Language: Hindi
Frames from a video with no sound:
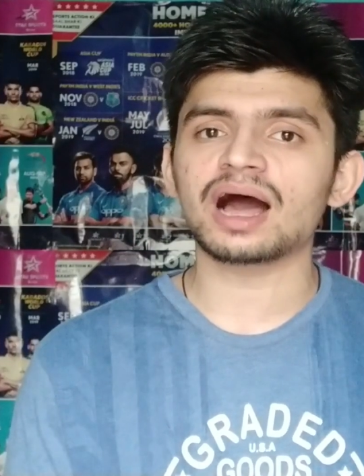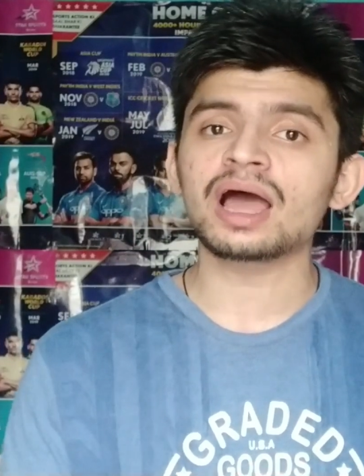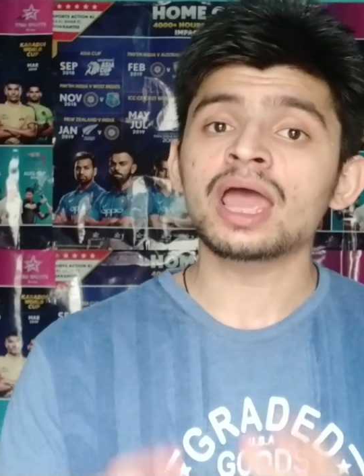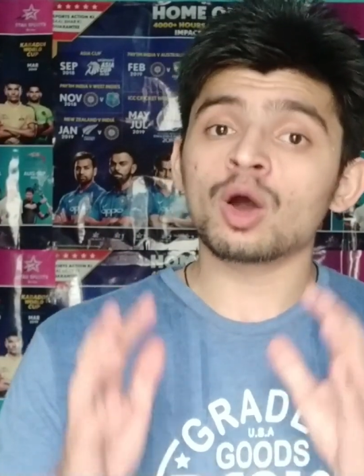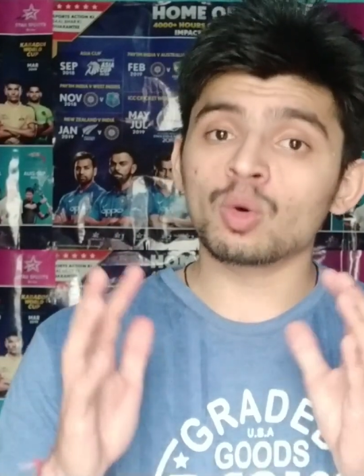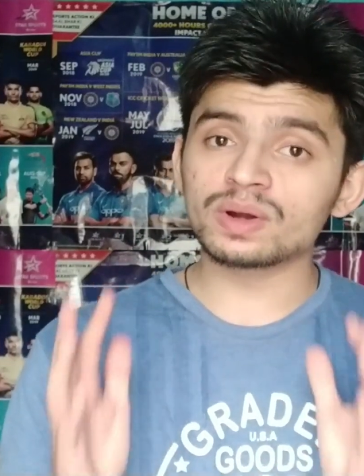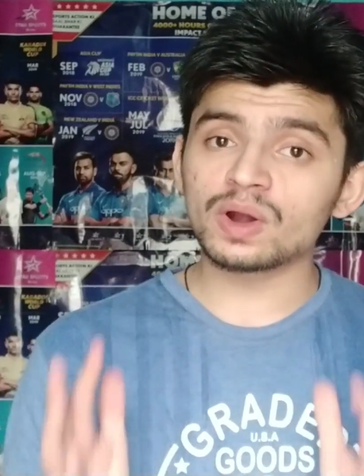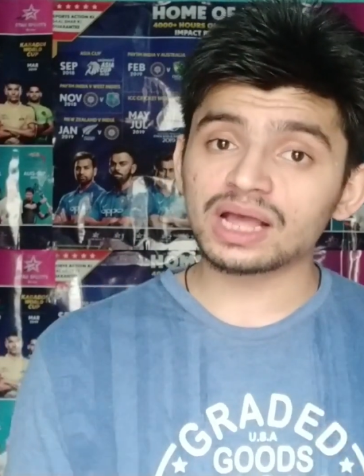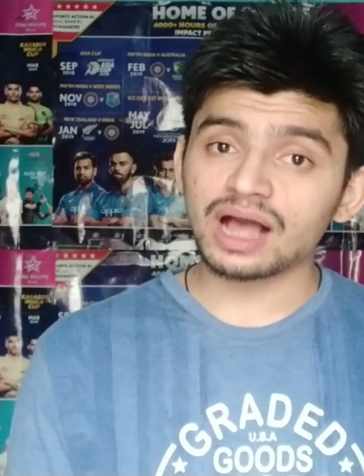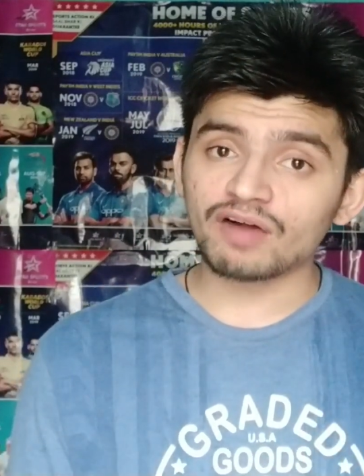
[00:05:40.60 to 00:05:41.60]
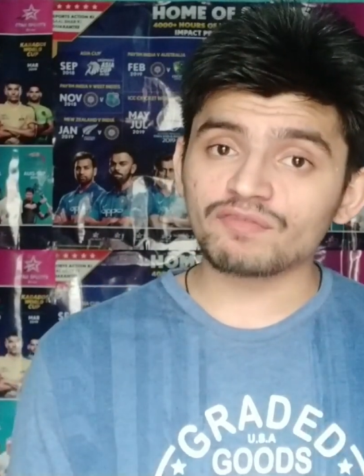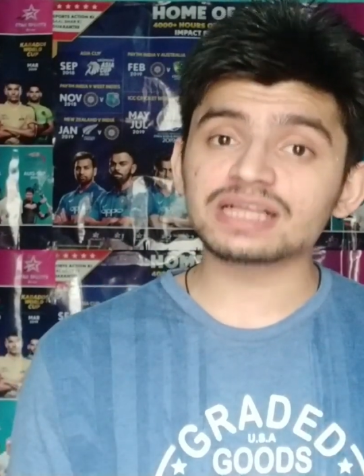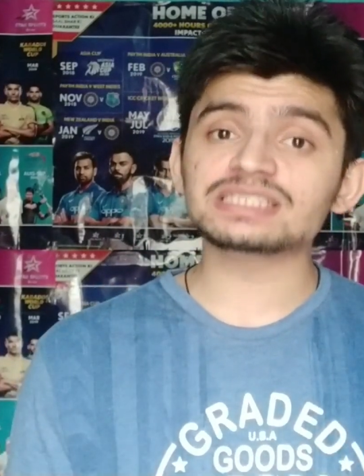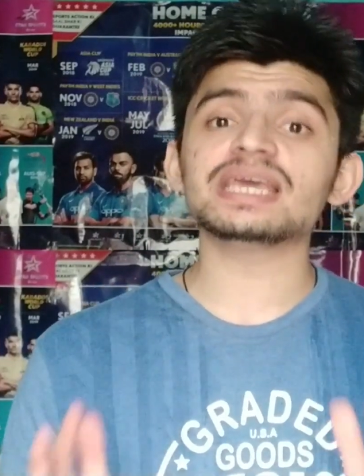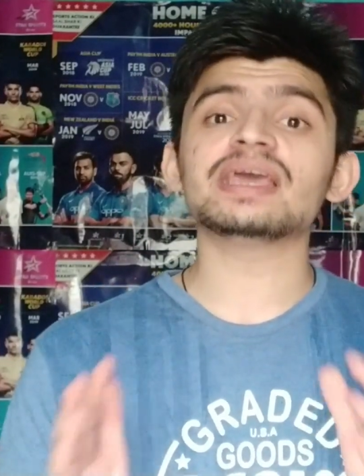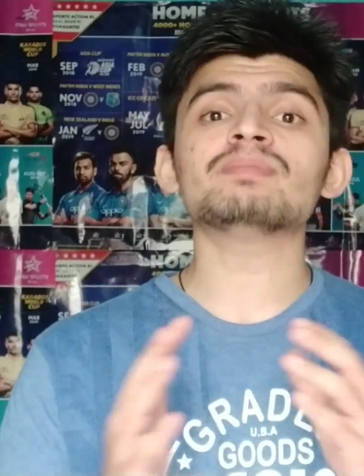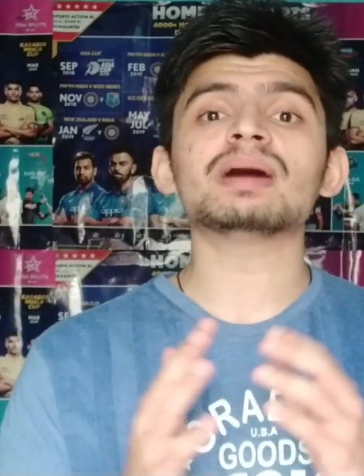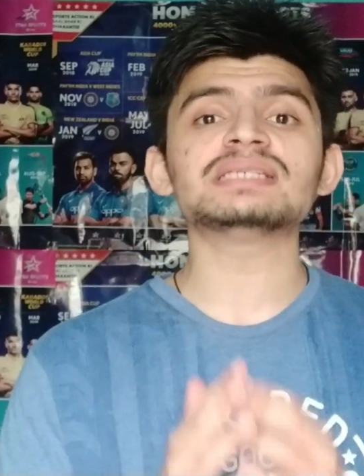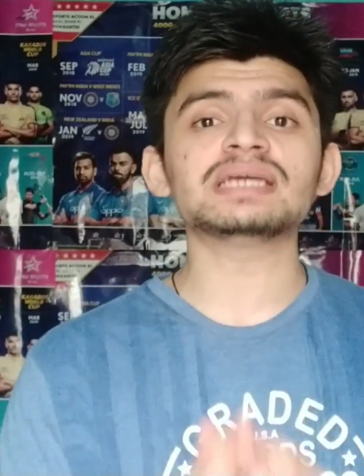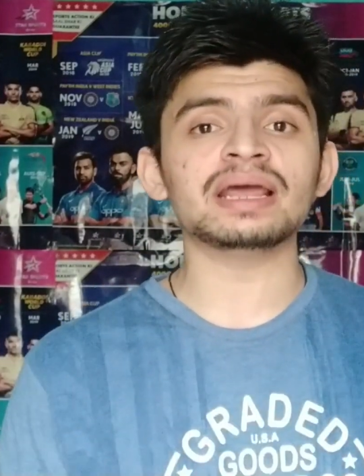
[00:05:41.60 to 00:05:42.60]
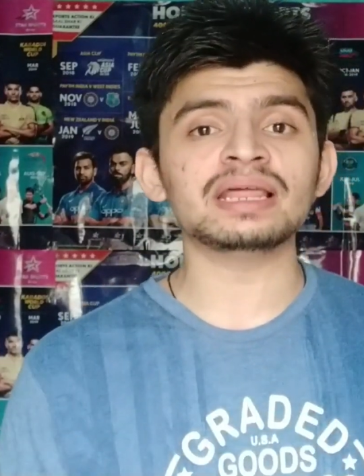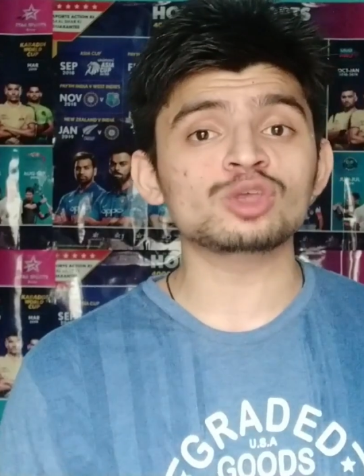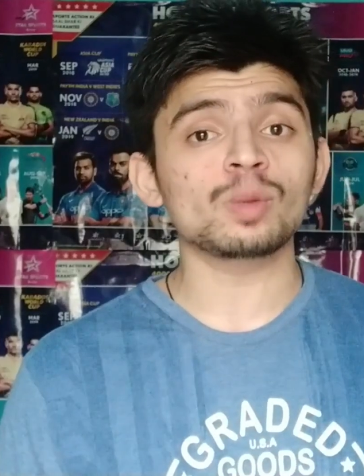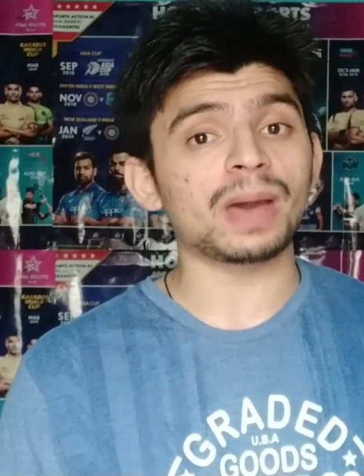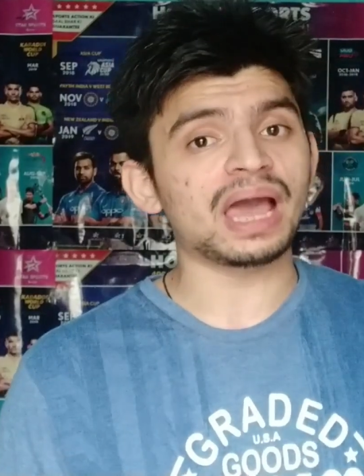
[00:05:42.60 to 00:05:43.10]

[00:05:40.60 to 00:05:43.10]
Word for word: था उन्होंने काफ़ी अच्छी गेंदबाजी करी थी और